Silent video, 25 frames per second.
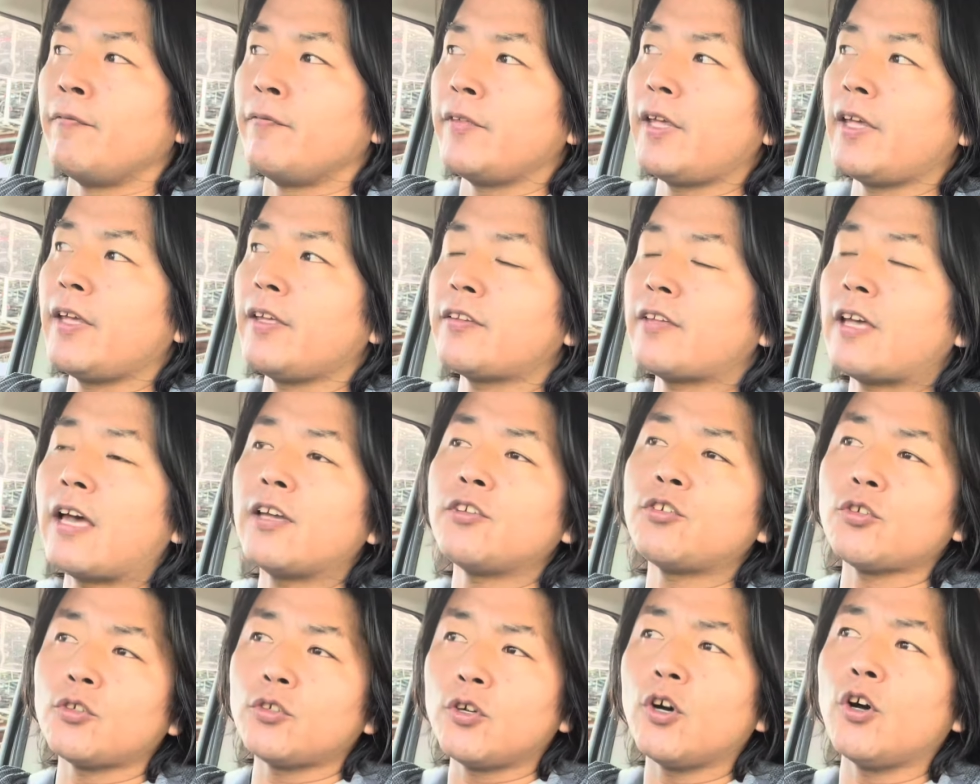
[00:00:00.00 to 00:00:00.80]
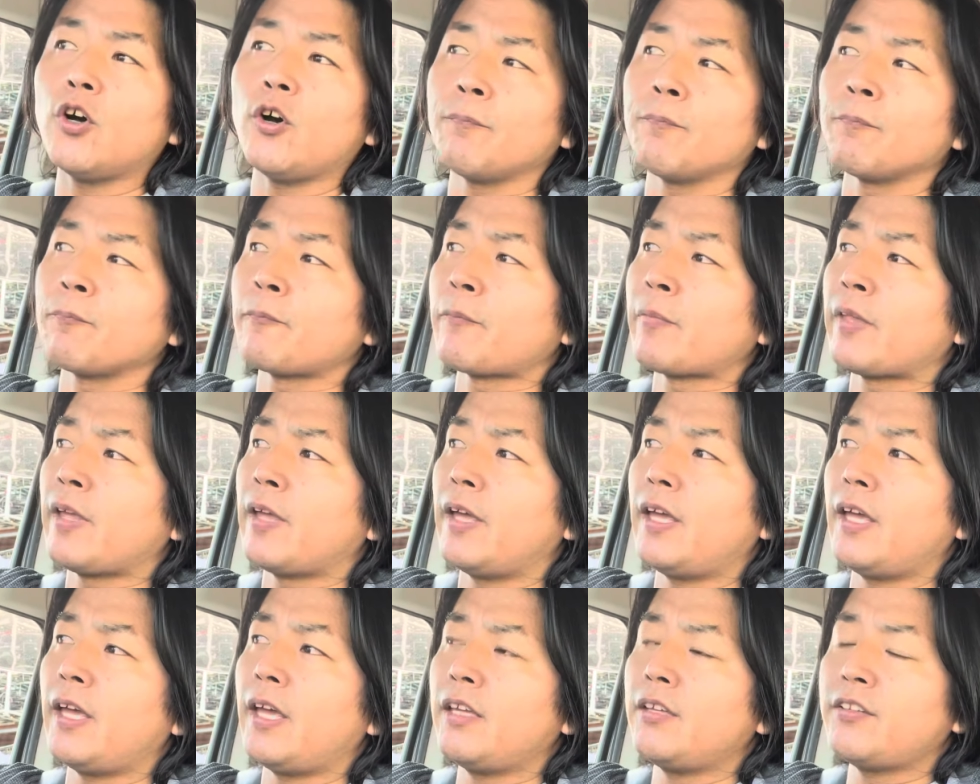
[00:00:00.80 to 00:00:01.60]
で、最初の、
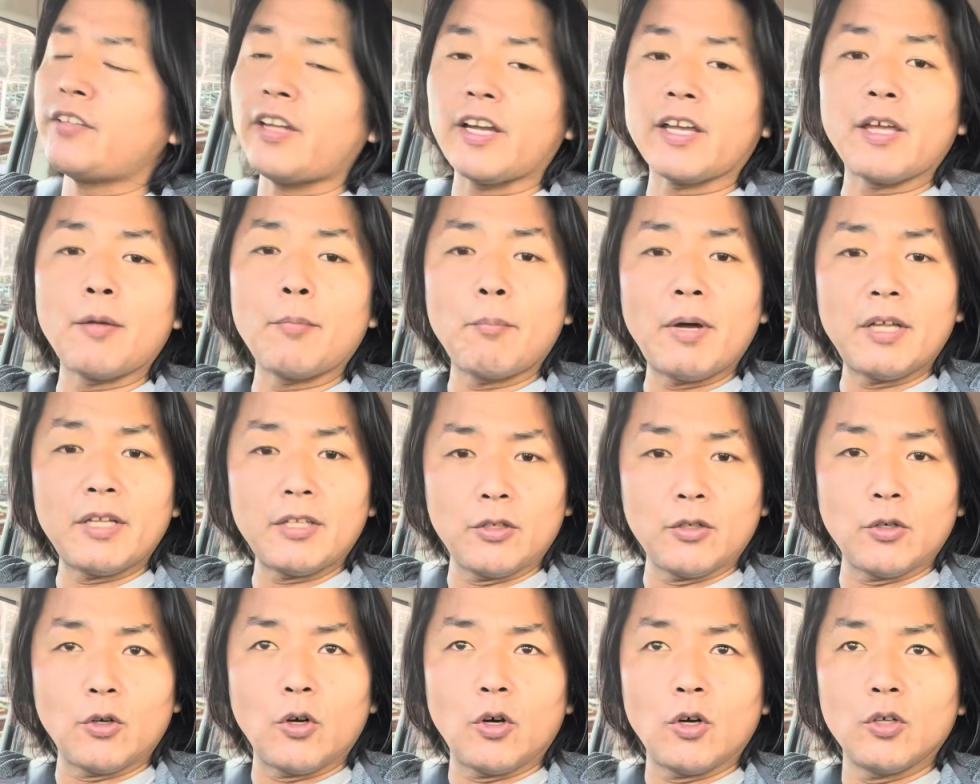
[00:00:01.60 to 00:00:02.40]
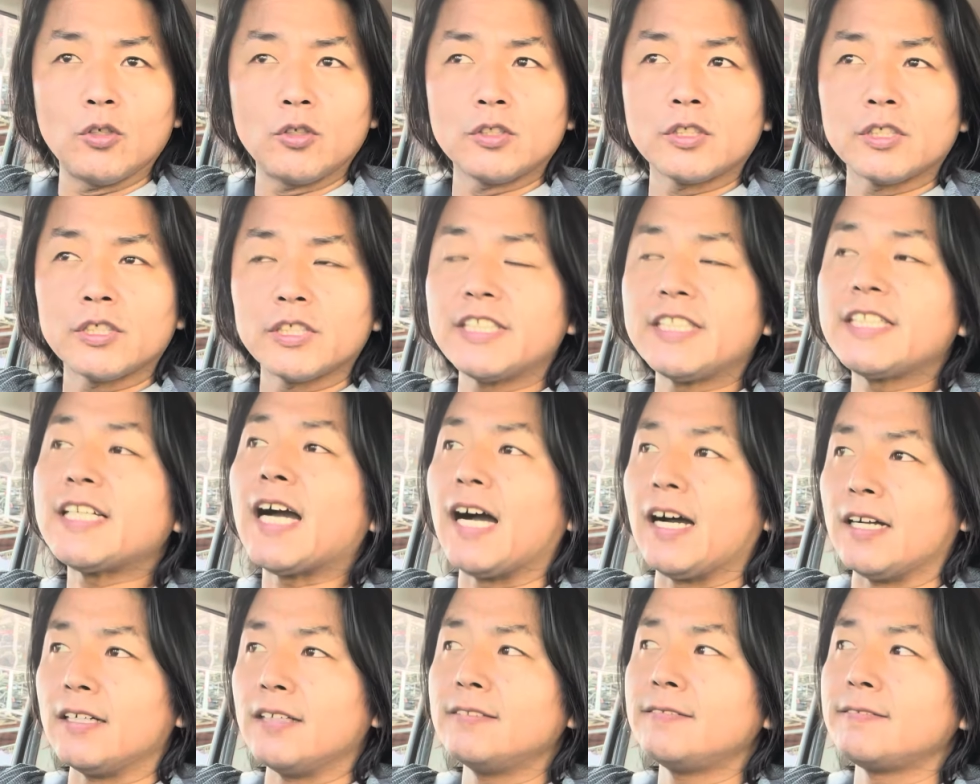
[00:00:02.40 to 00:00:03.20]
えー、車検までの期
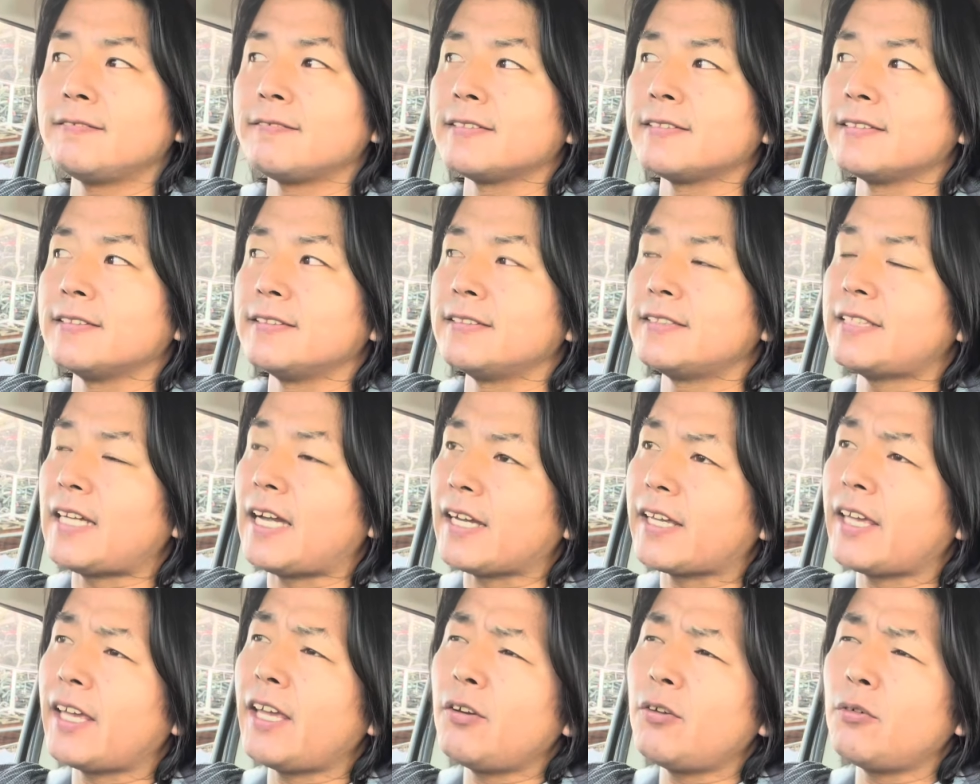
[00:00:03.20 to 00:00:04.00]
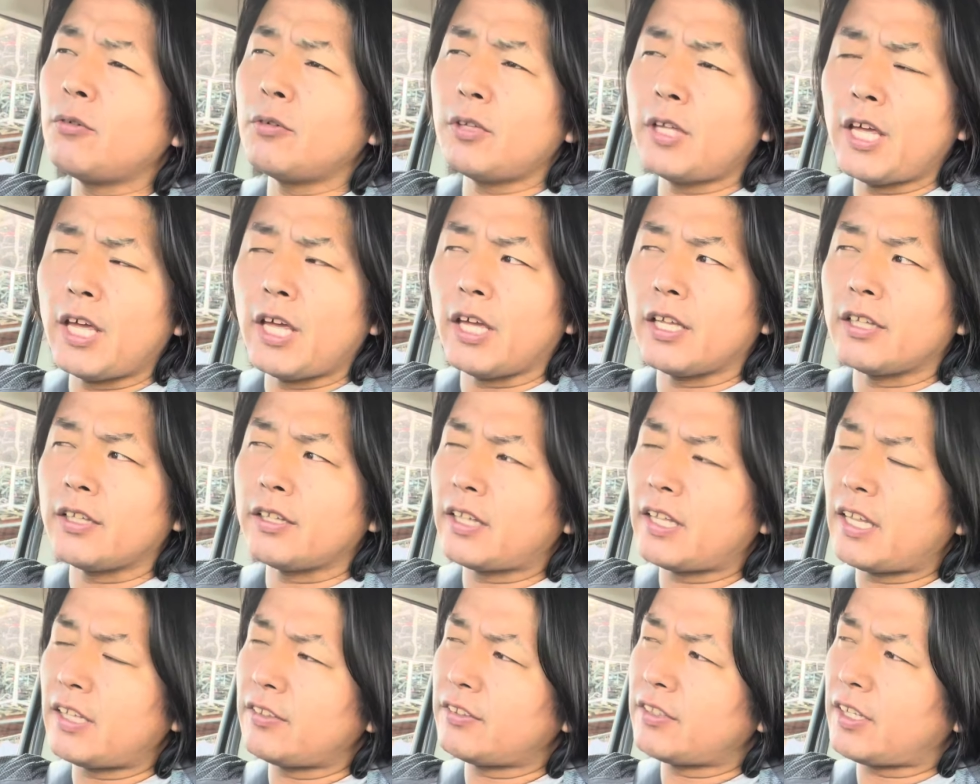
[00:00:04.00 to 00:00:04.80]
間、車検をね、
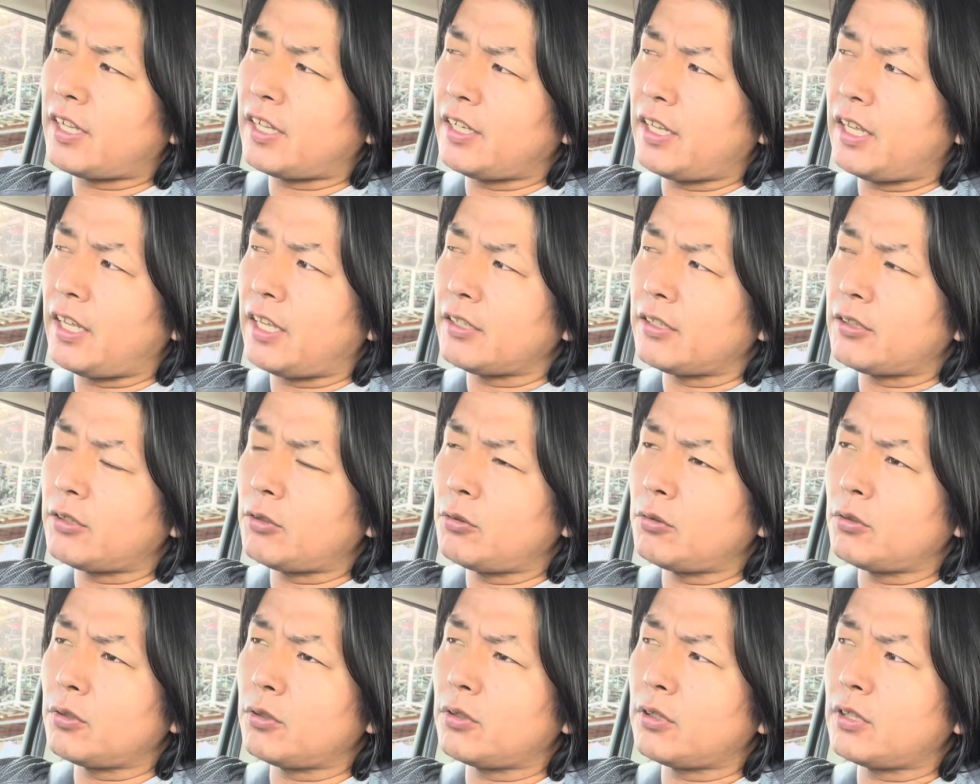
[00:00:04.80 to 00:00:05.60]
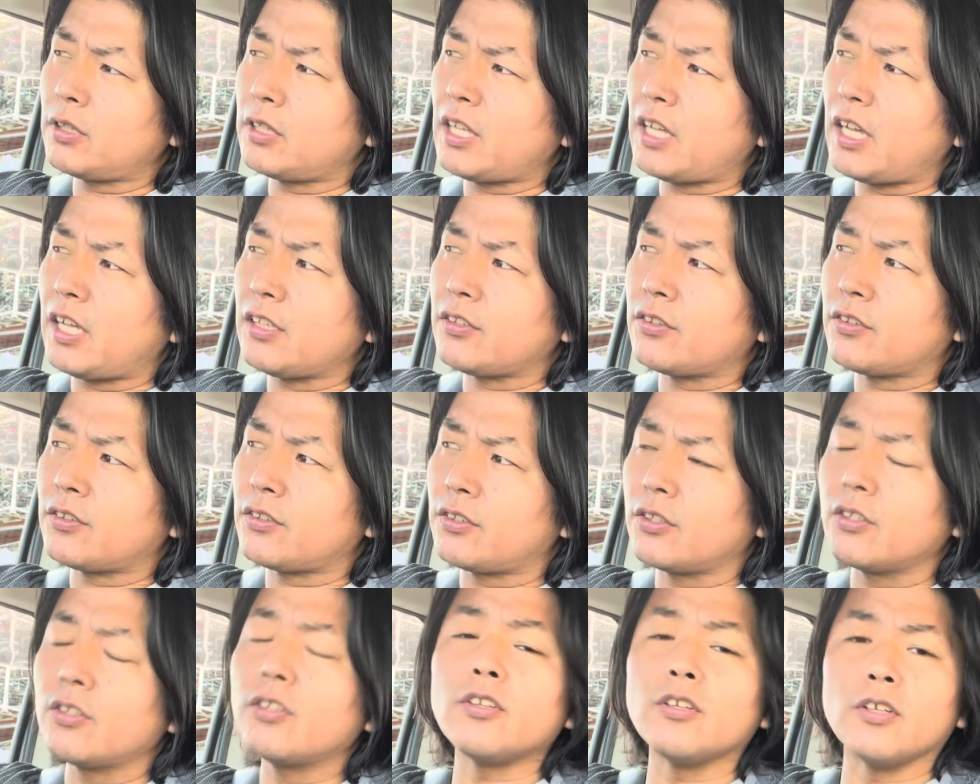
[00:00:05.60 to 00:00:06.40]
確かね、取った
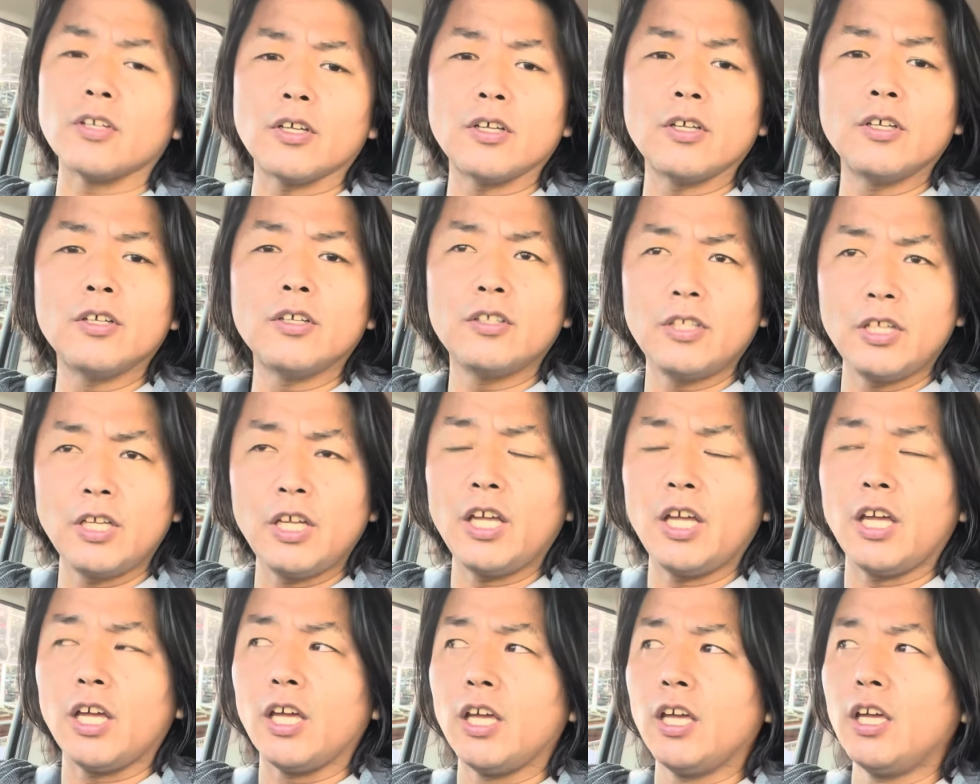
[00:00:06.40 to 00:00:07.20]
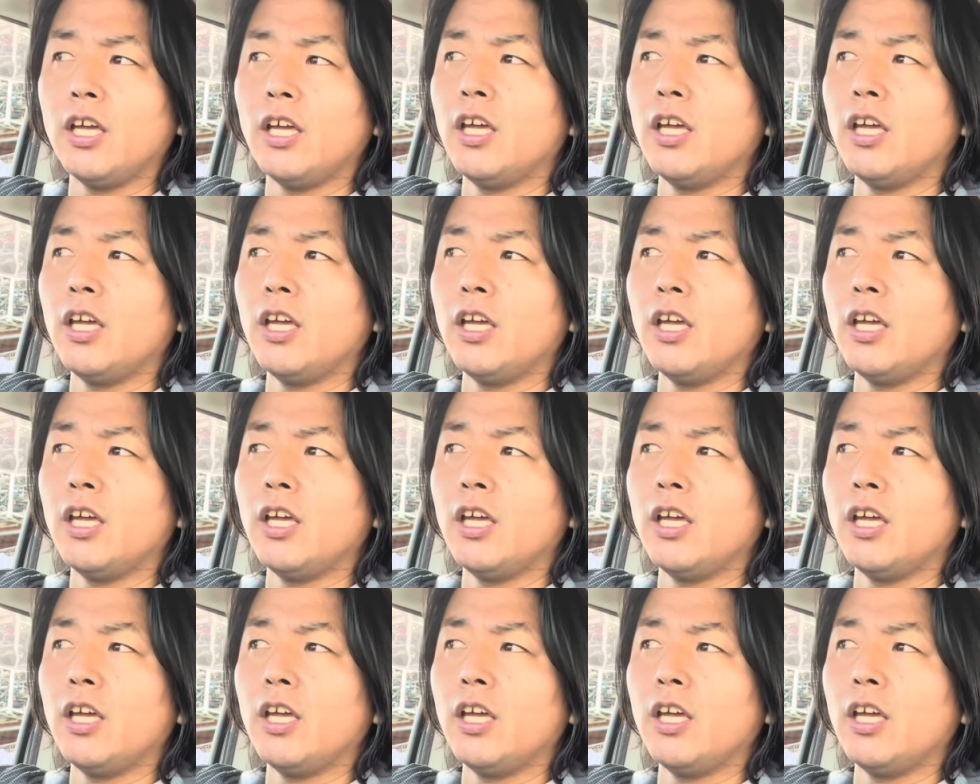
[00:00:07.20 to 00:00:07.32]
すぐに、